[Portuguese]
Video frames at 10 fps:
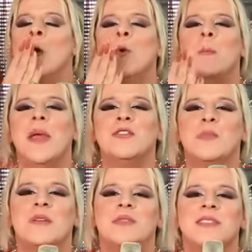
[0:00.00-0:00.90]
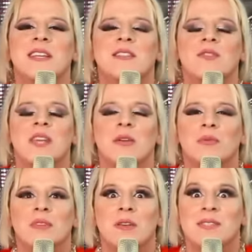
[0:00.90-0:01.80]
Um beijo para vocês, fiquem
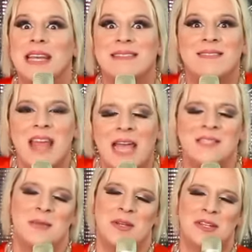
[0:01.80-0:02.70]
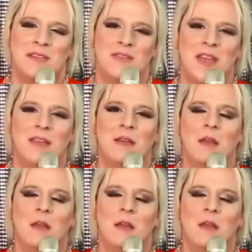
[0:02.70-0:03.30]
com Deus e até semana que vem.